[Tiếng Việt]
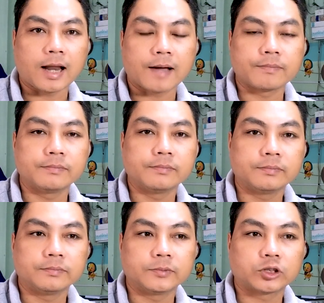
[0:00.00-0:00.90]
làm
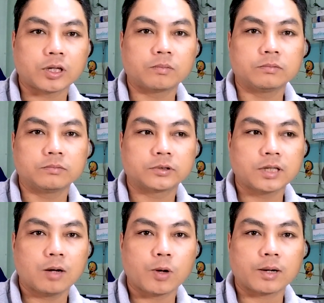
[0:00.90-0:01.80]
xong
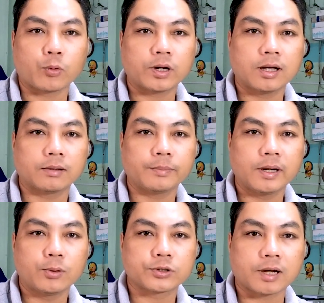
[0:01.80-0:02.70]
sơ qua một cái
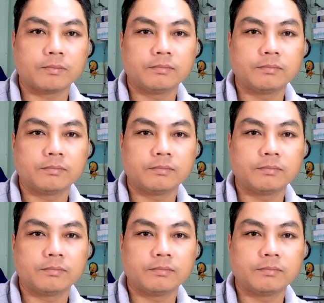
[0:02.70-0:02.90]
nền menu